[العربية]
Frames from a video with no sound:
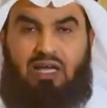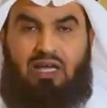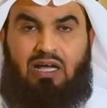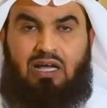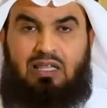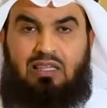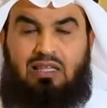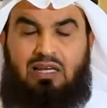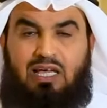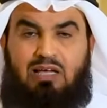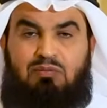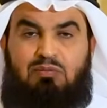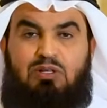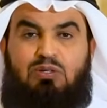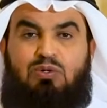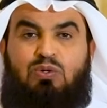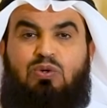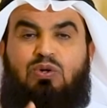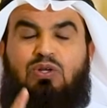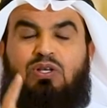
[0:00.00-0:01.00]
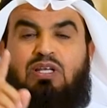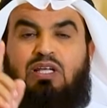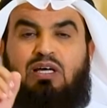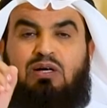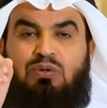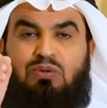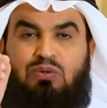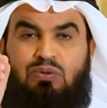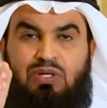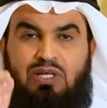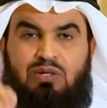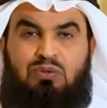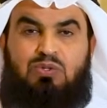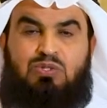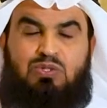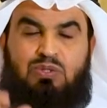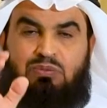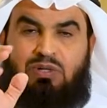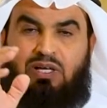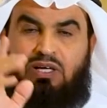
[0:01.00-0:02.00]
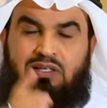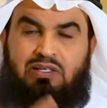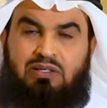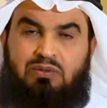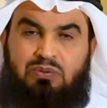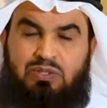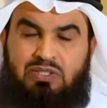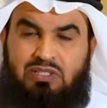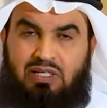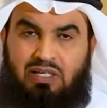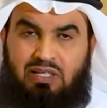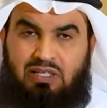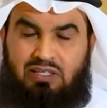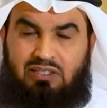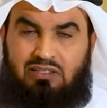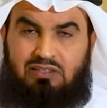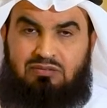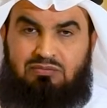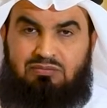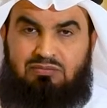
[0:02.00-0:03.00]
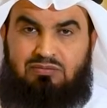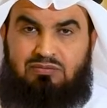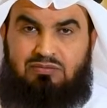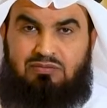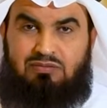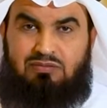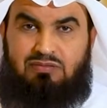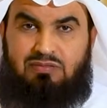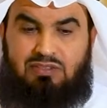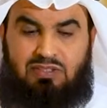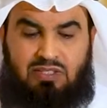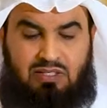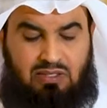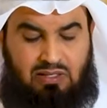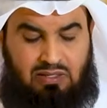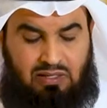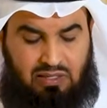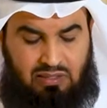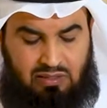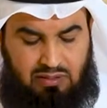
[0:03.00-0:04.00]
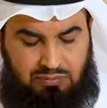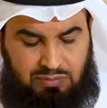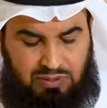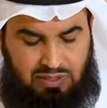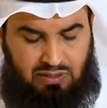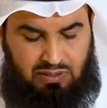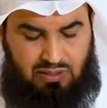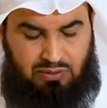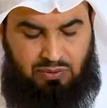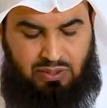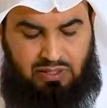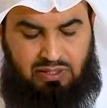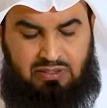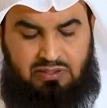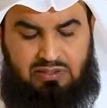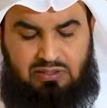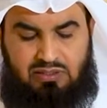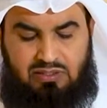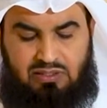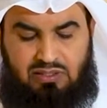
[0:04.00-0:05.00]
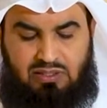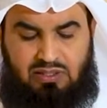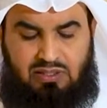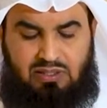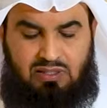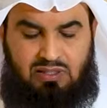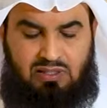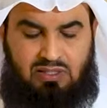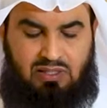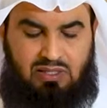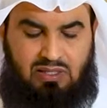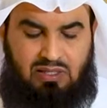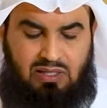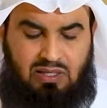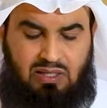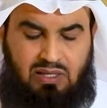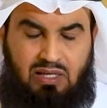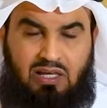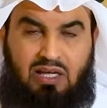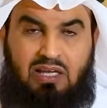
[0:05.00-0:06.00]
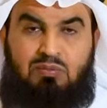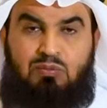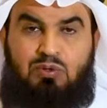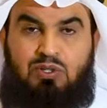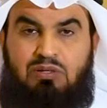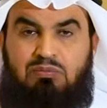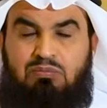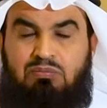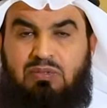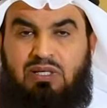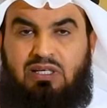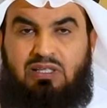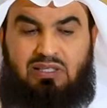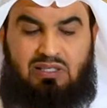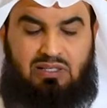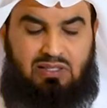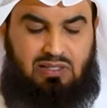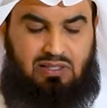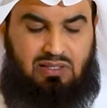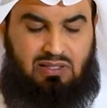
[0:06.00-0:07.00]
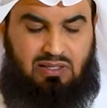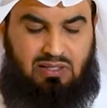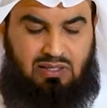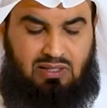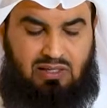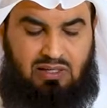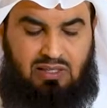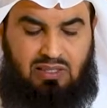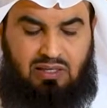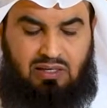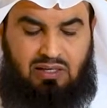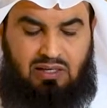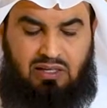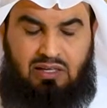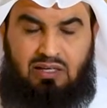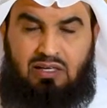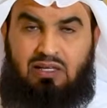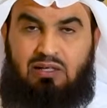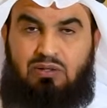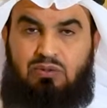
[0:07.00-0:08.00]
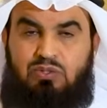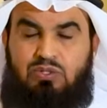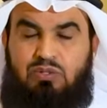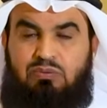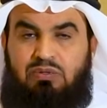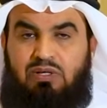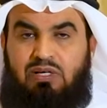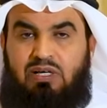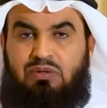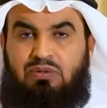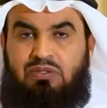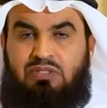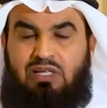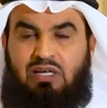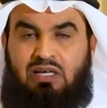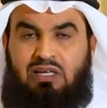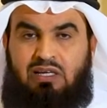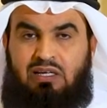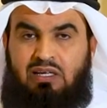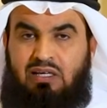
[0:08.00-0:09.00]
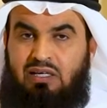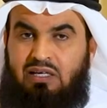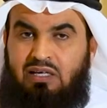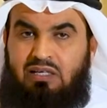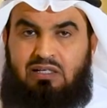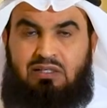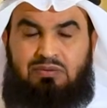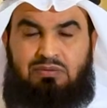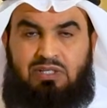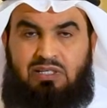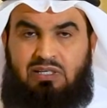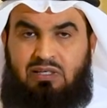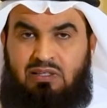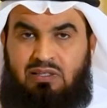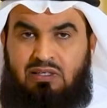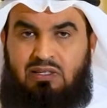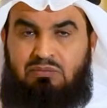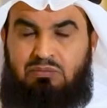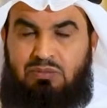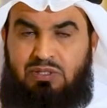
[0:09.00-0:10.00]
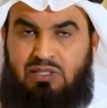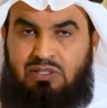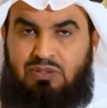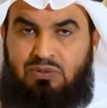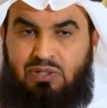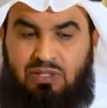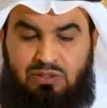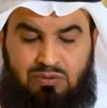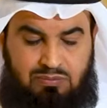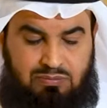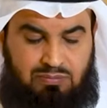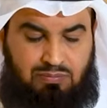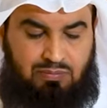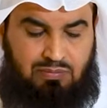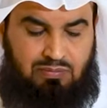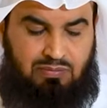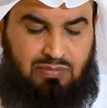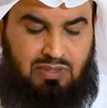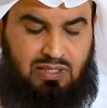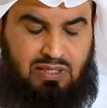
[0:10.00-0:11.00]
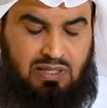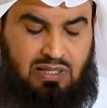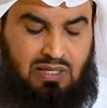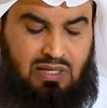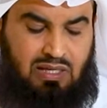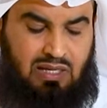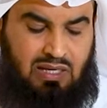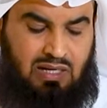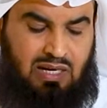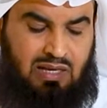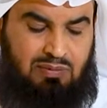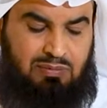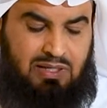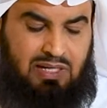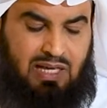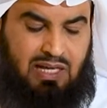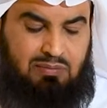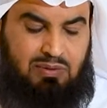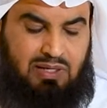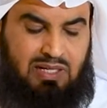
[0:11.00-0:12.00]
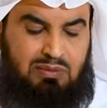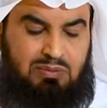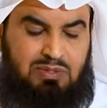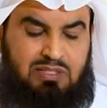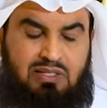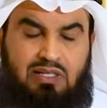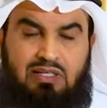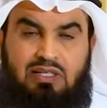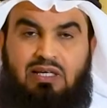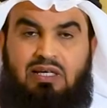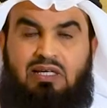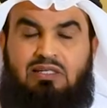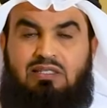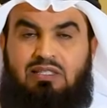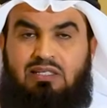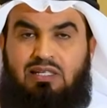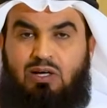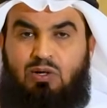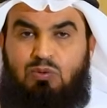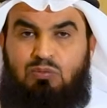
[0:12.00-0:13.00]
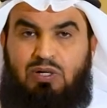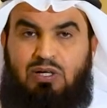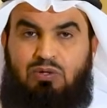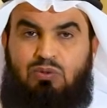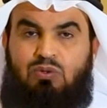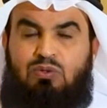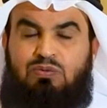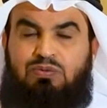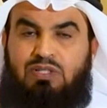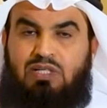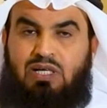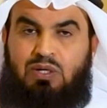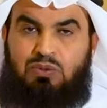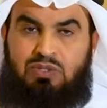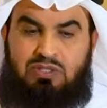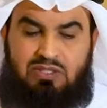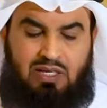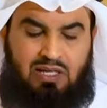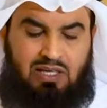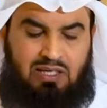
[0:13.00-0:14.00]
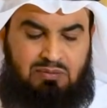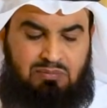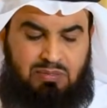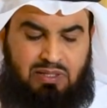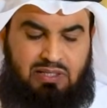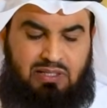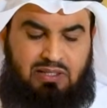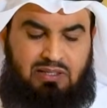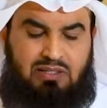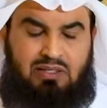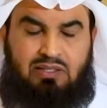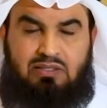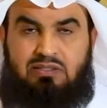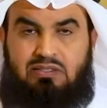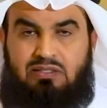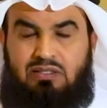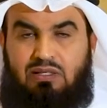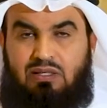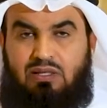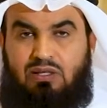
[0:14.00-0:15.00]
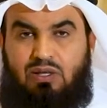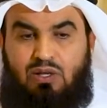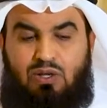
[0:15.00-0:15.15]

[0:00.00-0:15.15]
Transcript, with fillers: هذا العمل كله له سبحانه وتعالى إذا هذه من القواعد المهمة لذا قال الحق سبحانه وتعالى لا خير في كثير من نجواهم إلا من أمر بصدقة أو معروف أو إصلاح بين الناس